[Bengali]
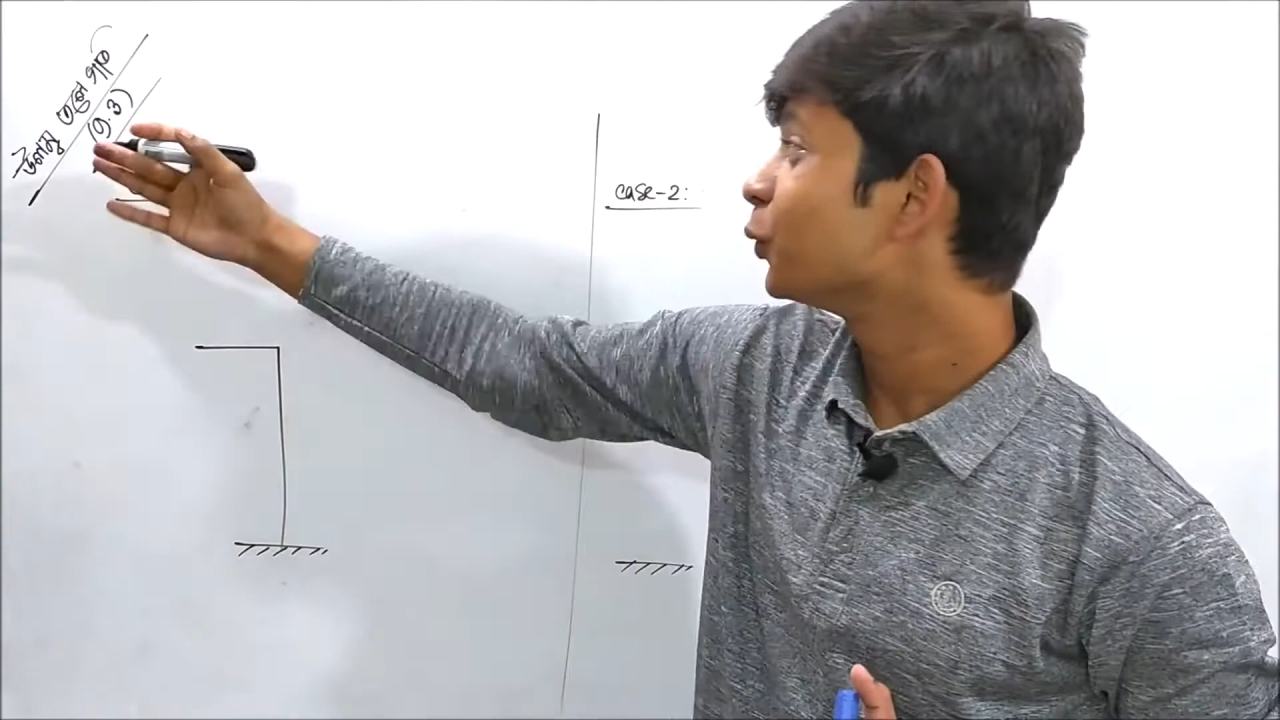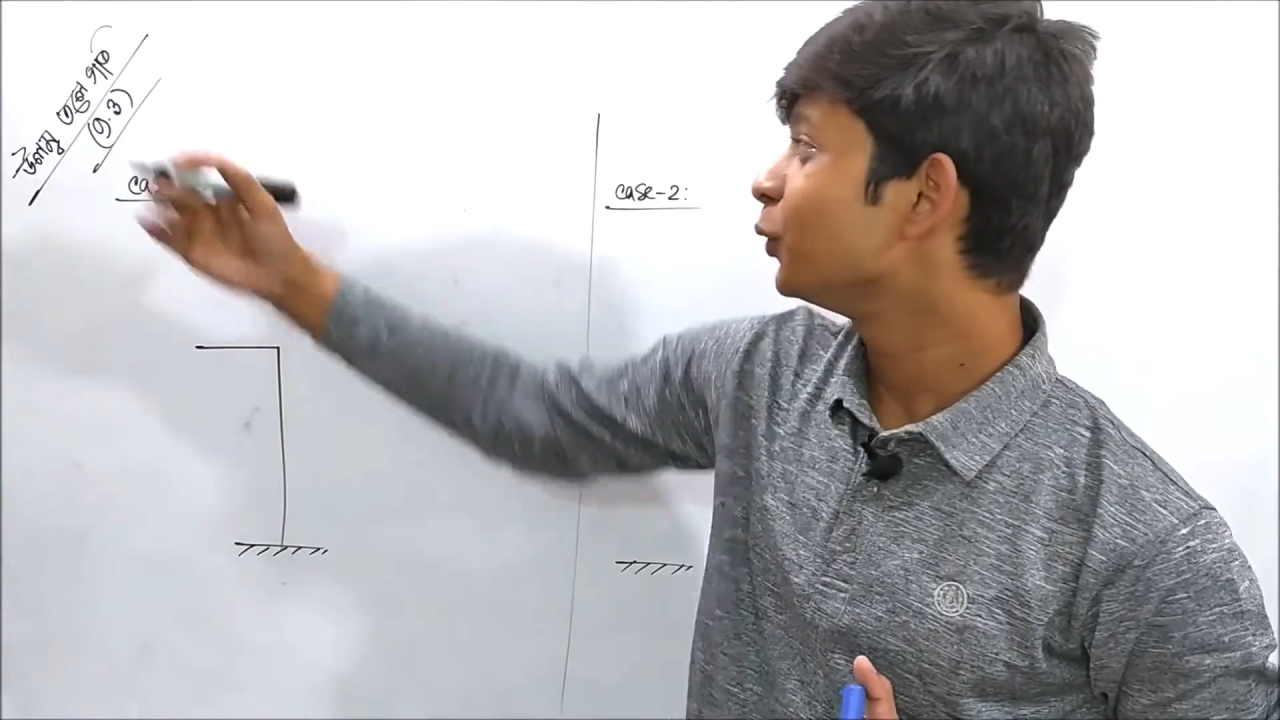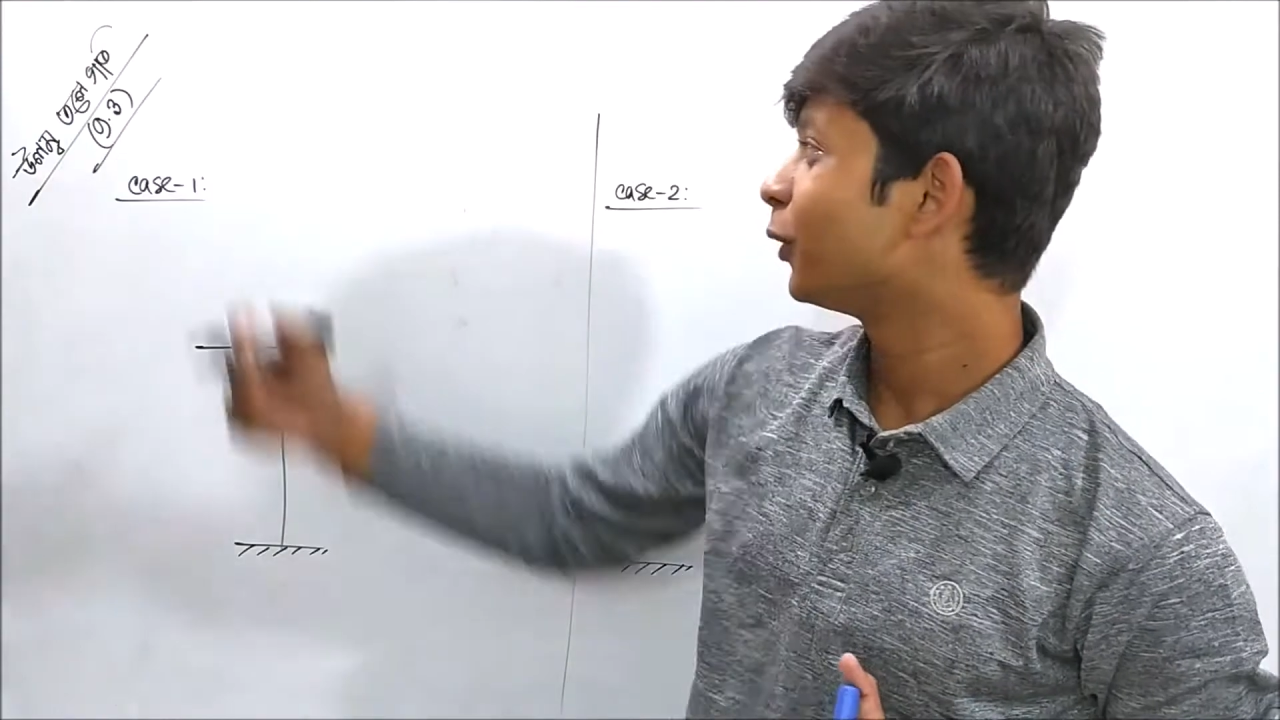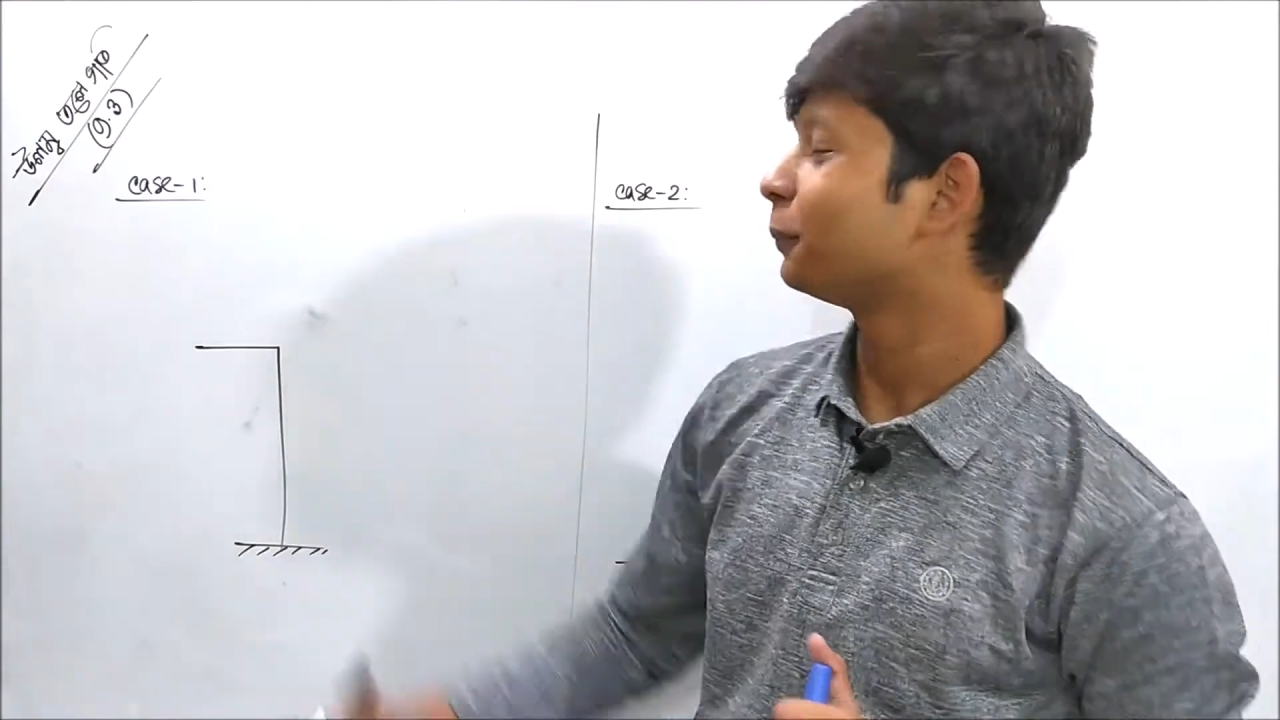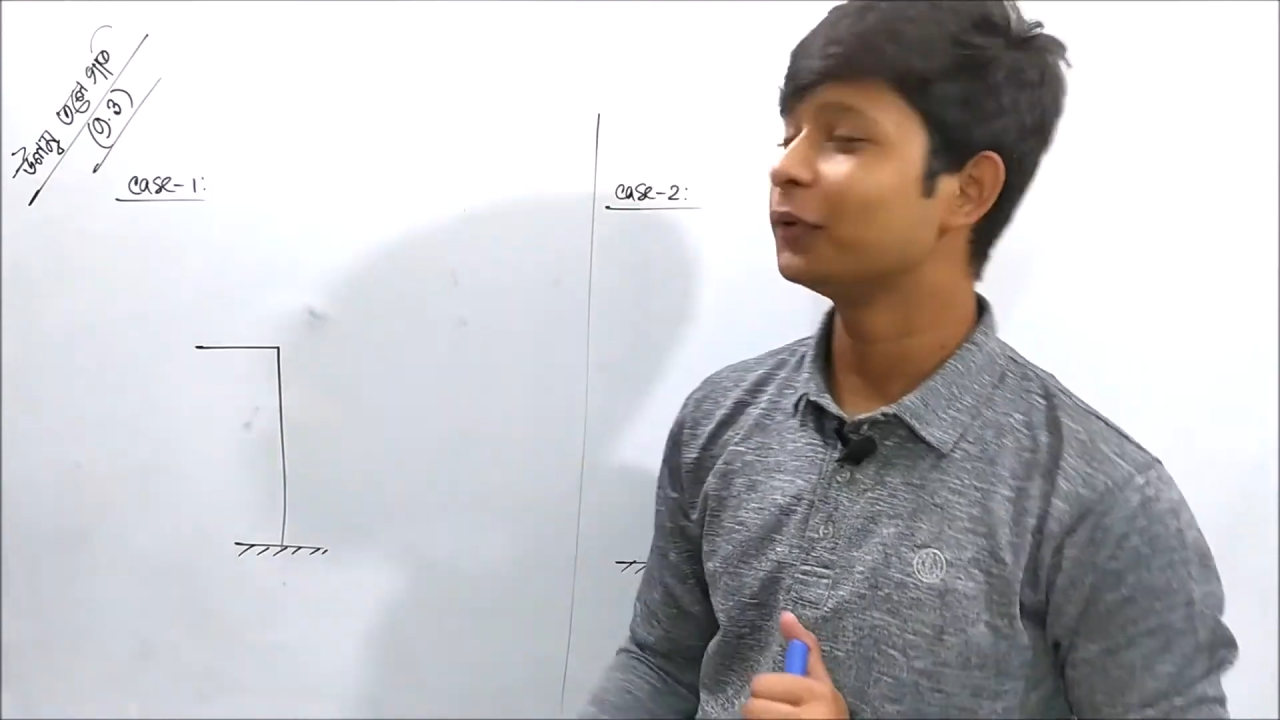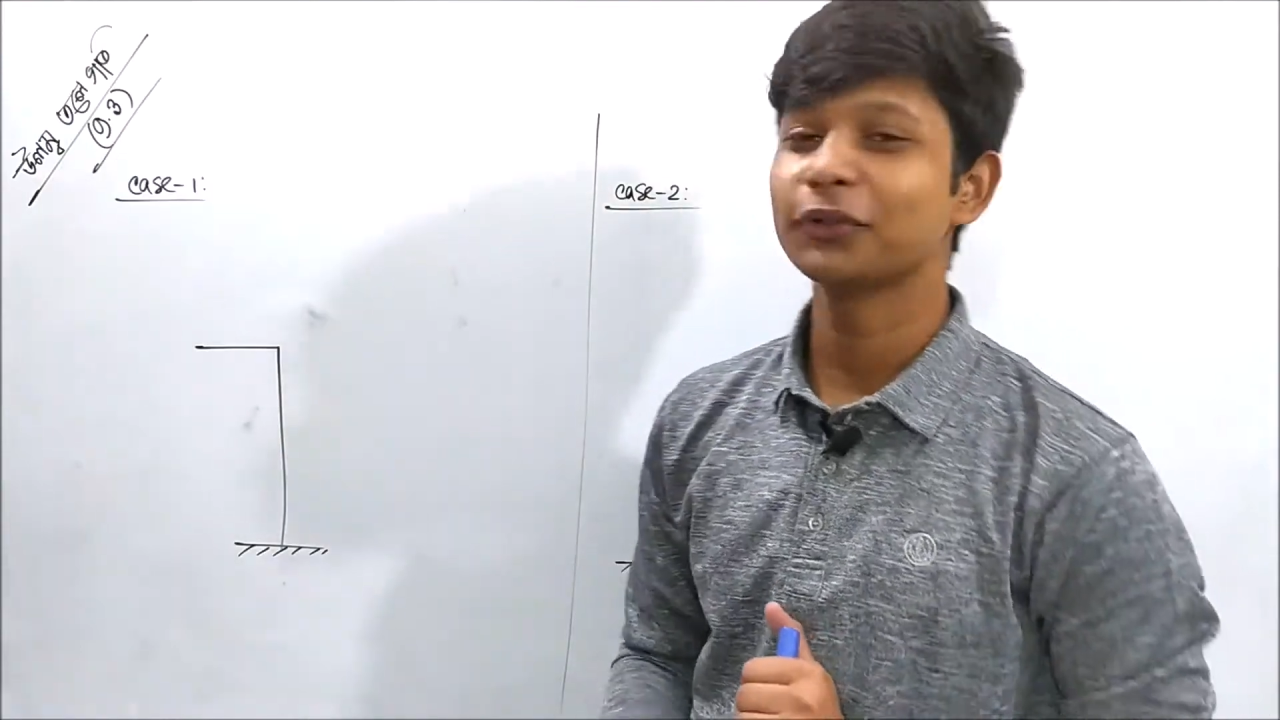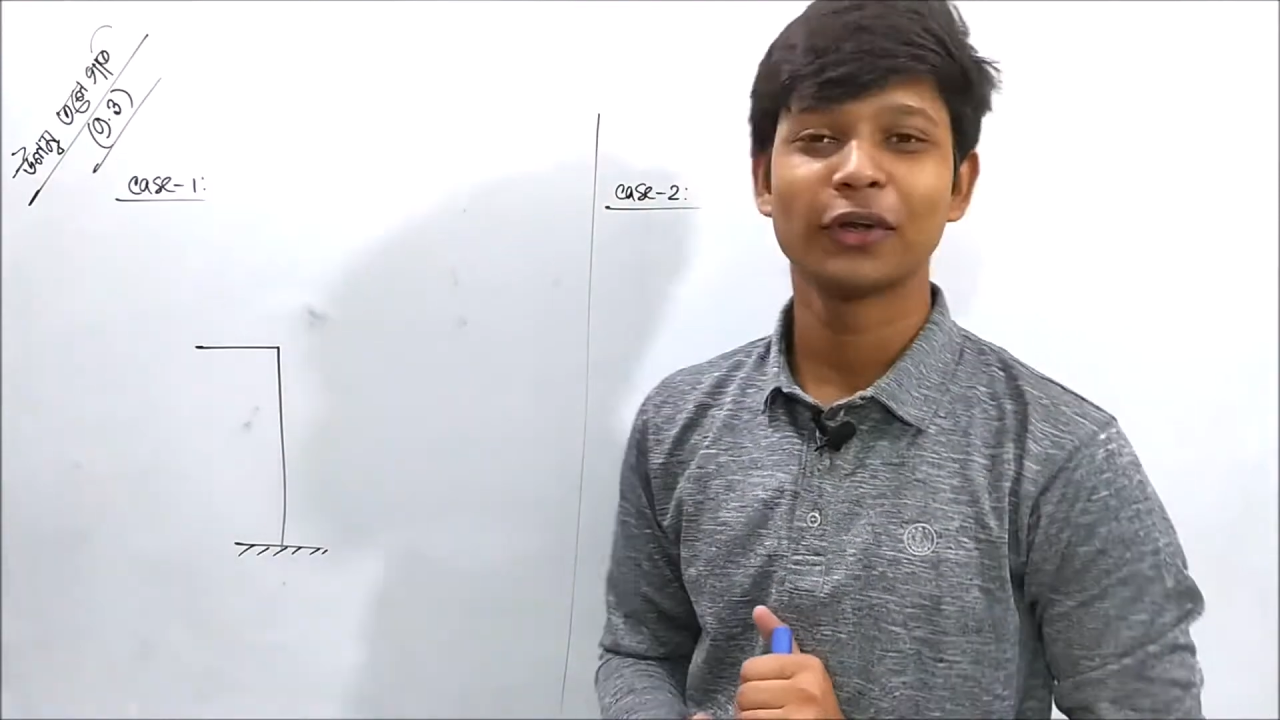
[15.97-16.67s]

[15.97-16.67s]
উলম্ব